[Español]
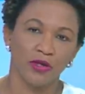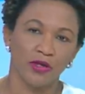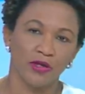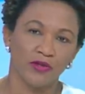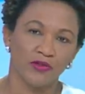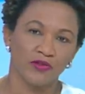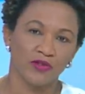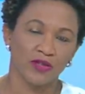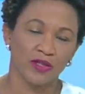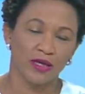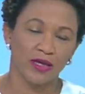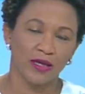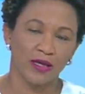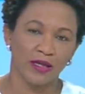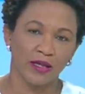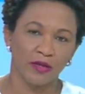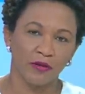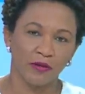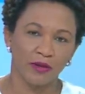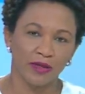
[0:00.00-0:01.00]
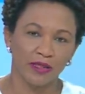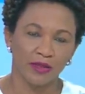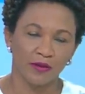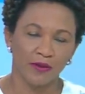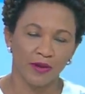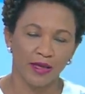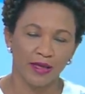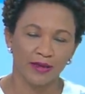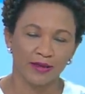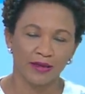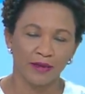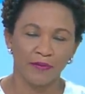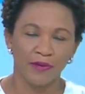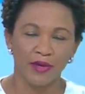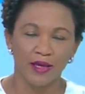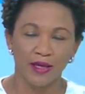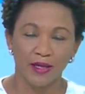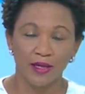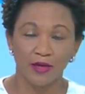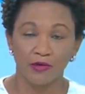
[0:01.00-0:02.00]
Se trasladaron a trabajar.
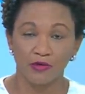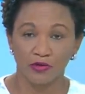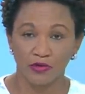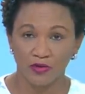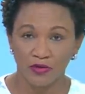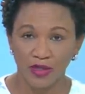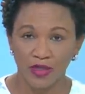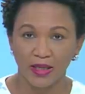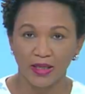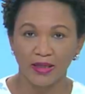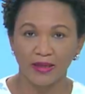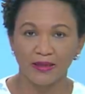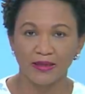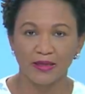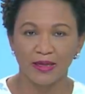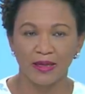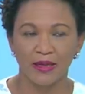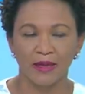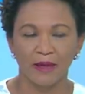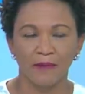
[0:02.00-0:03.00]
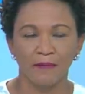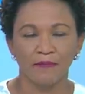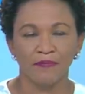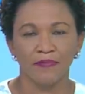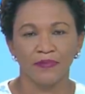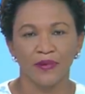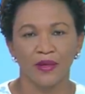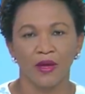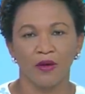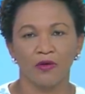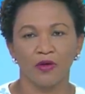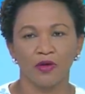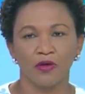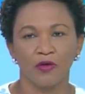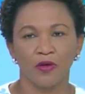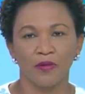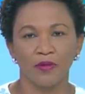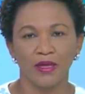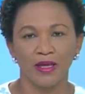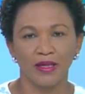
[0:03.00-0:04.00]
También quiero decirles que, aunque
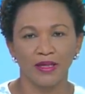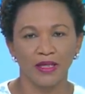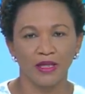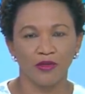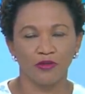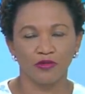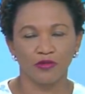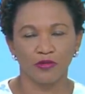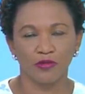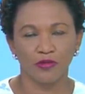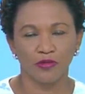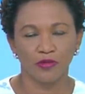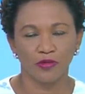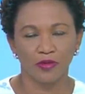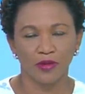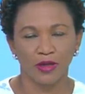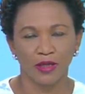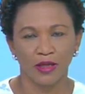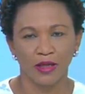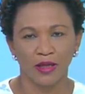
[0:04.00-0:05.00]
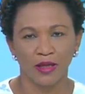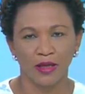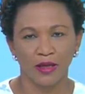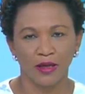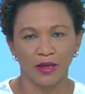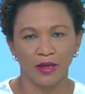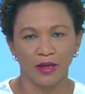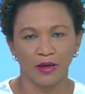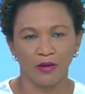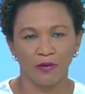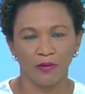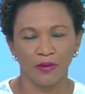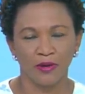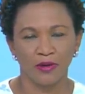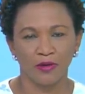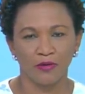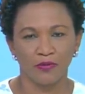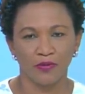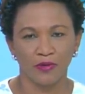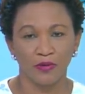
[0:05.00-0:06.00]
nos habían dicho que la joven
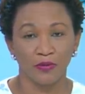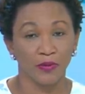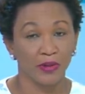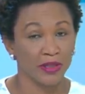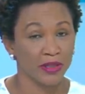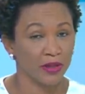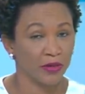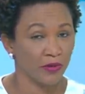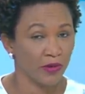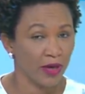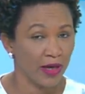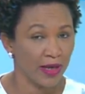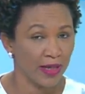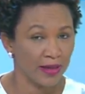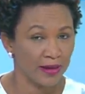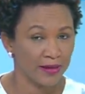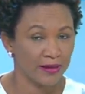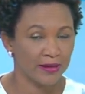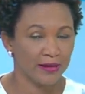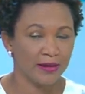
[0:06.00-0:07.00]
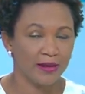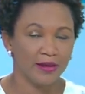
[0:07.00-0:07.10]
no fue nunca interrogada,